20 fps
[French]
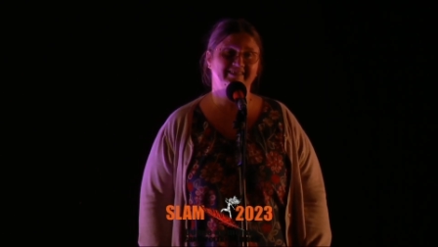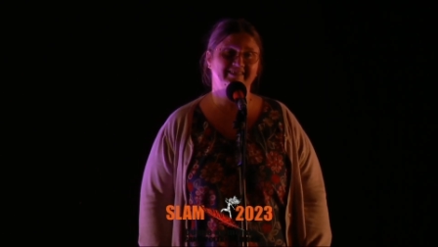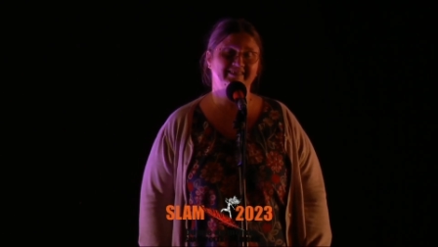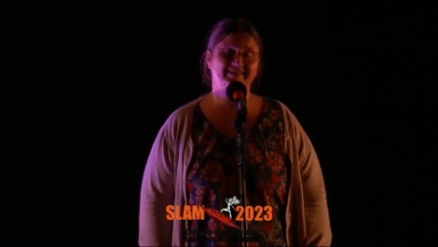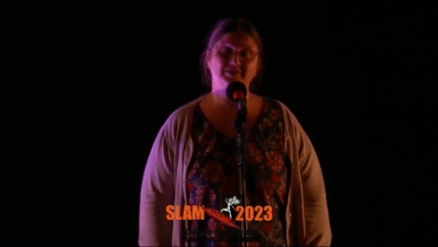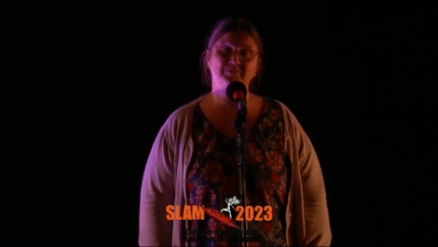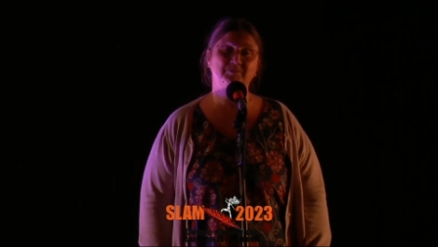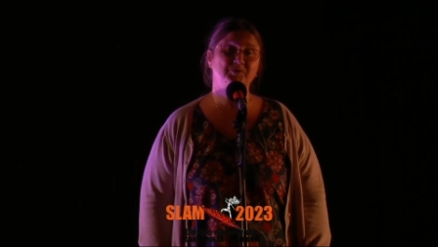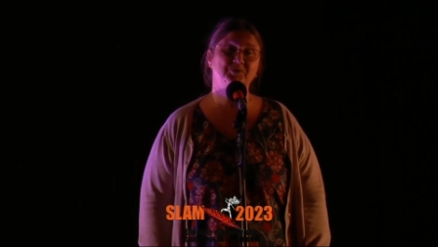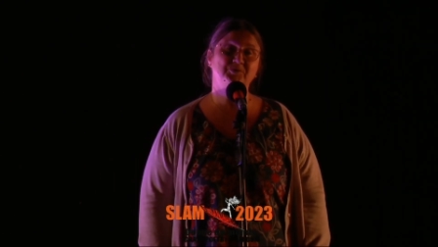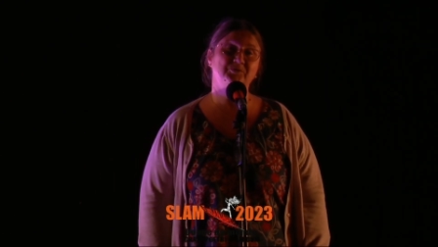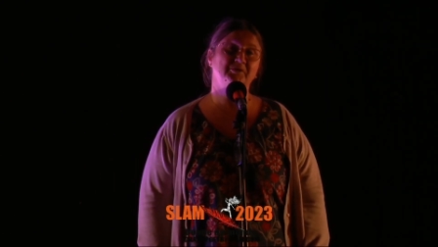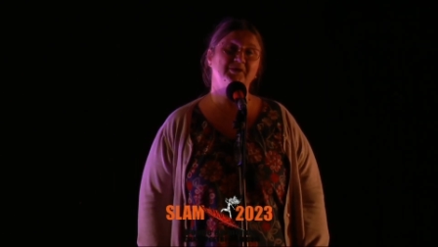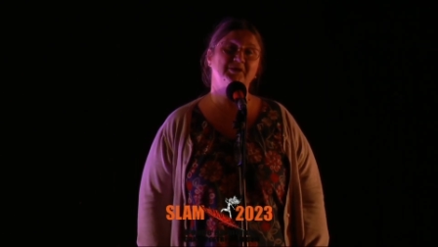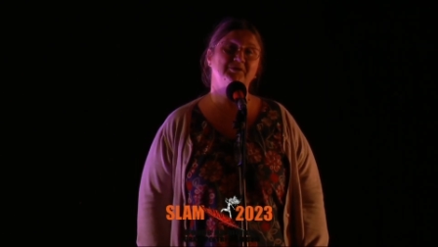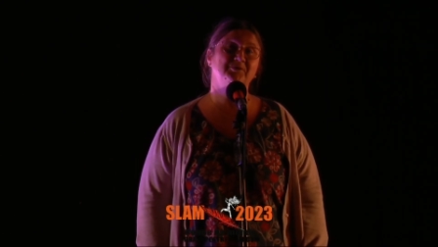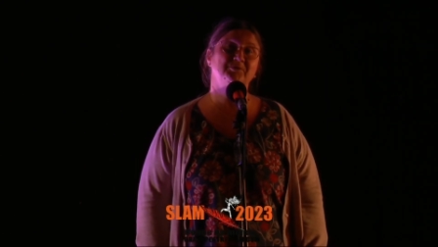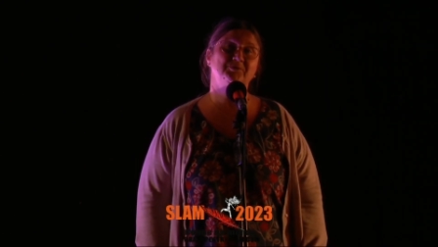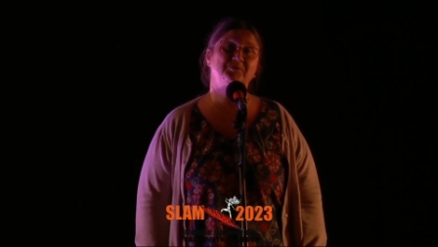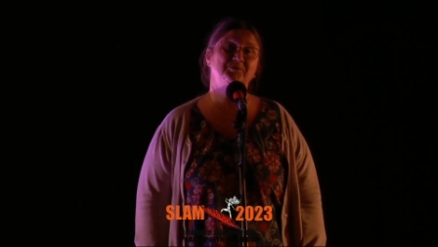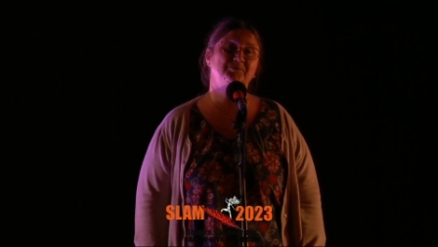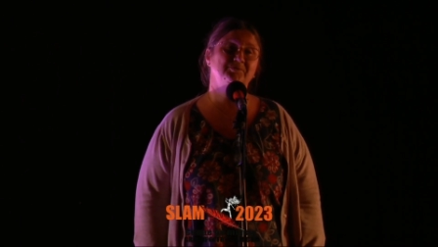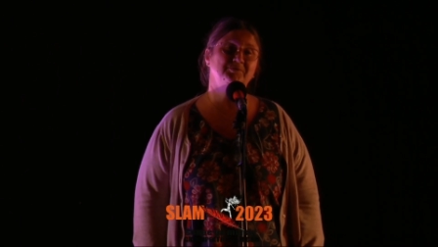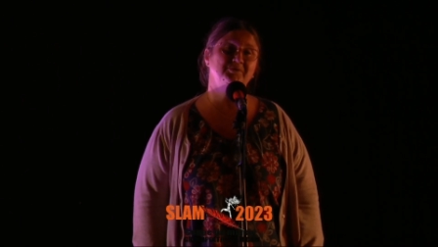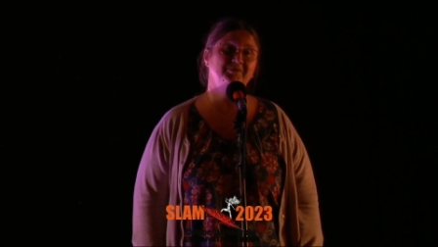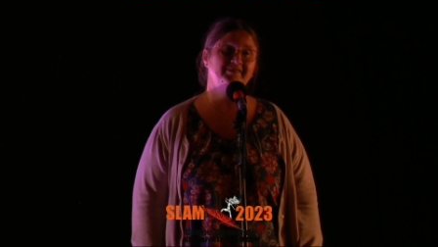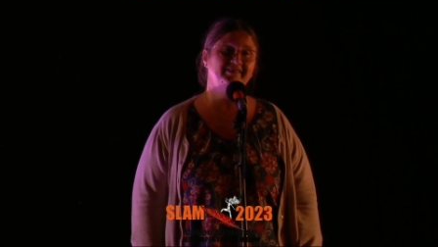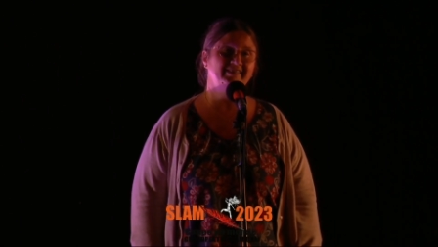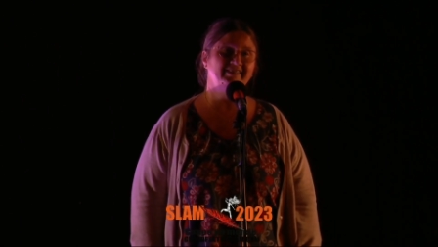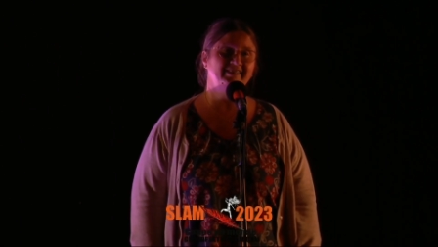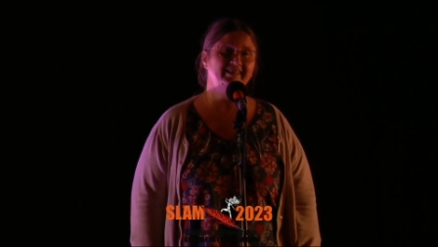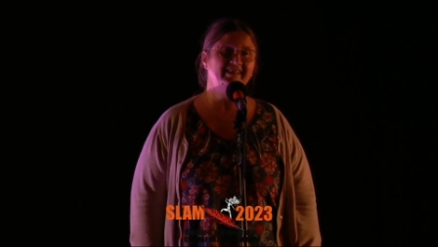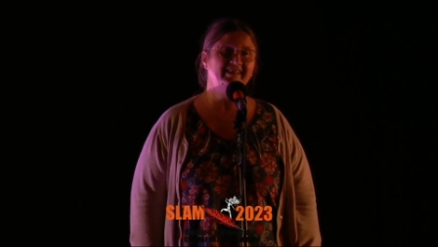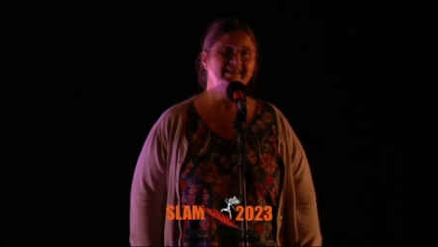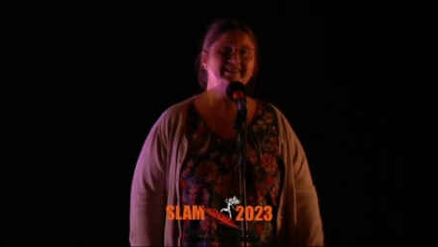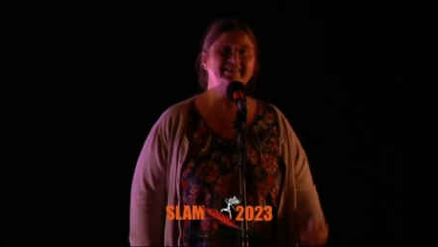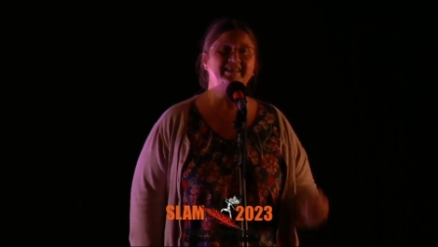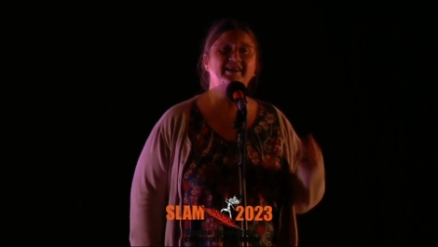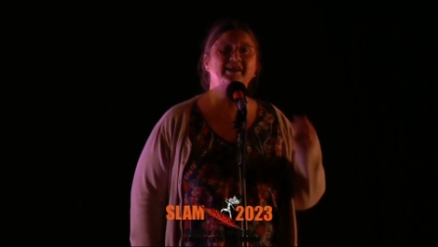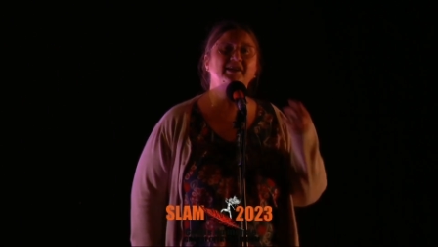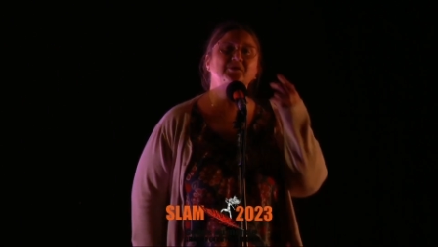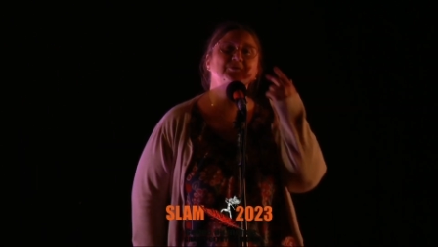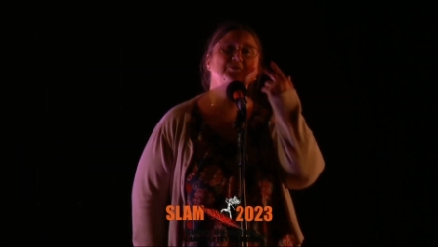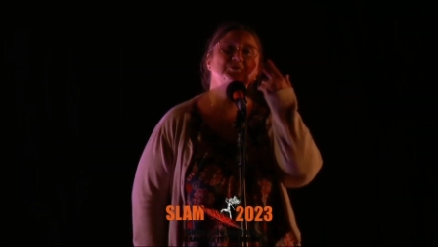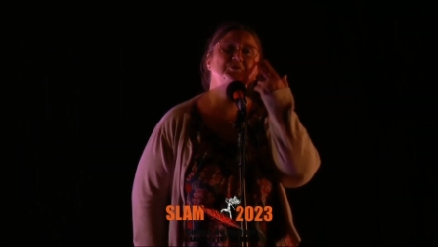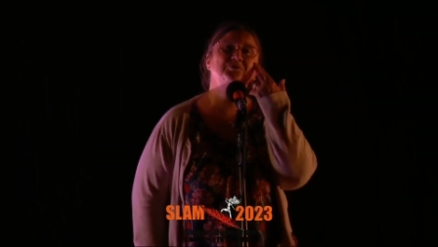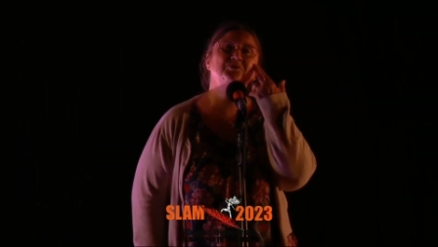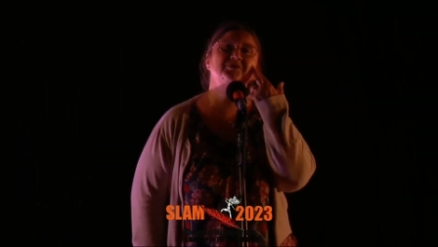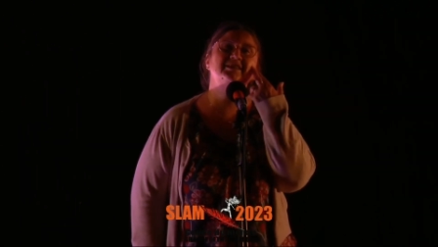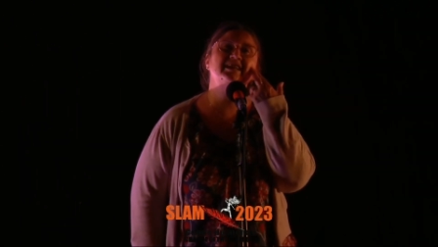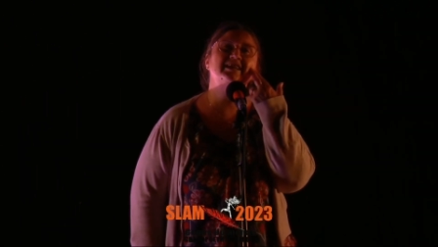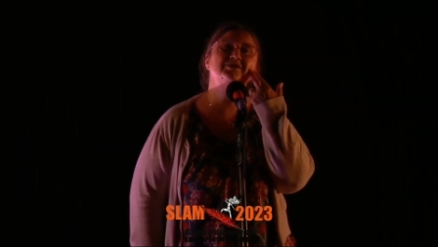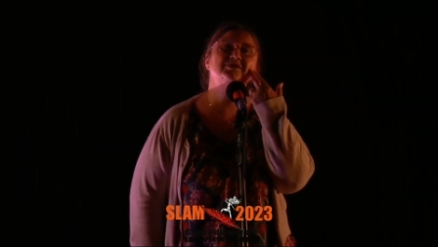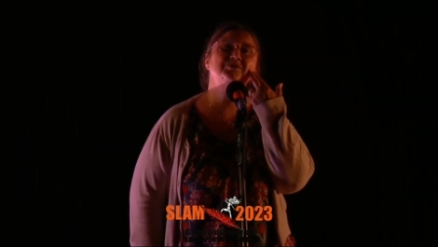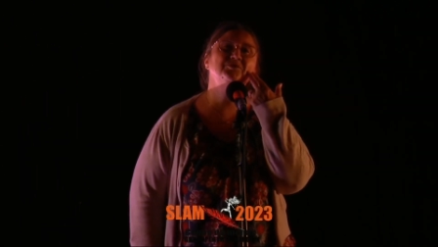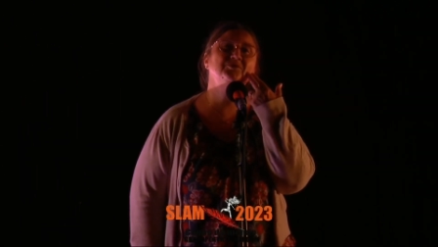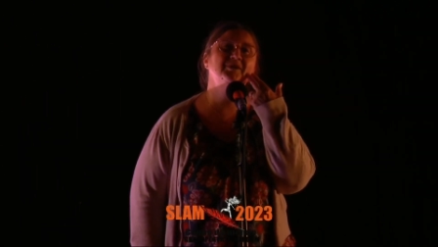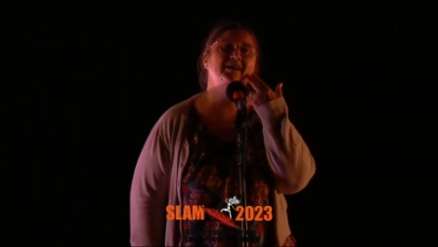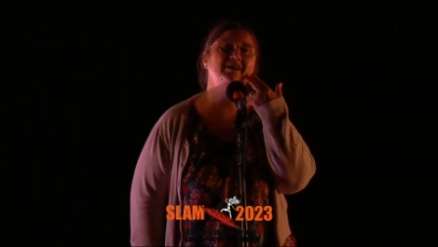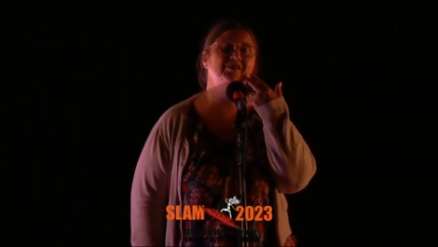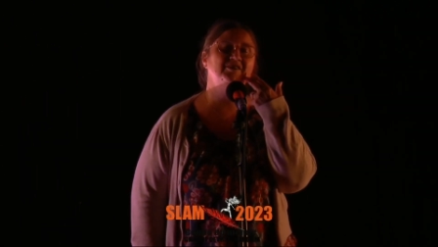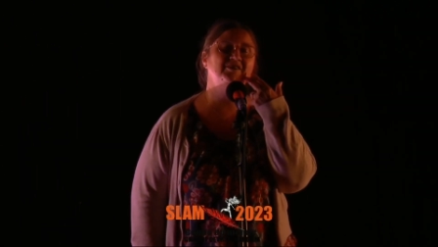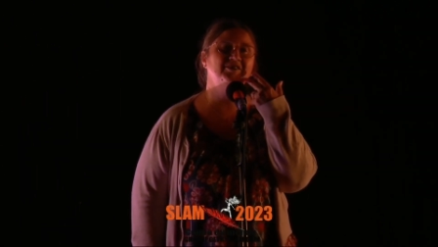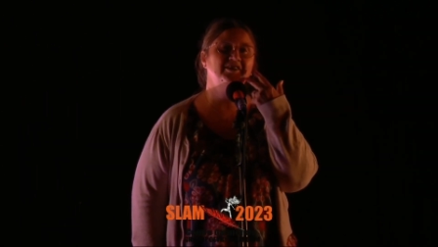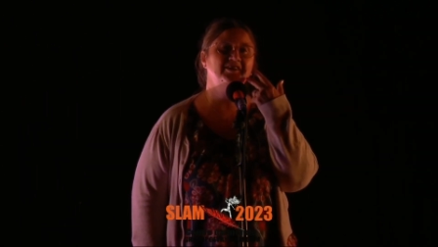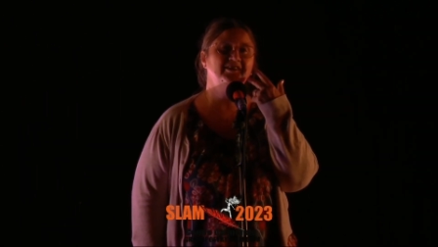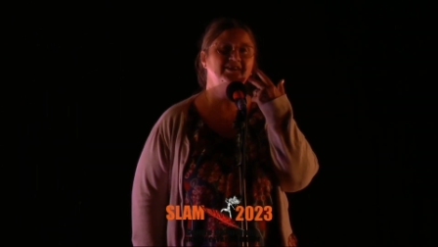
Je me souviens de tout. Des rayons sur ta joue, alors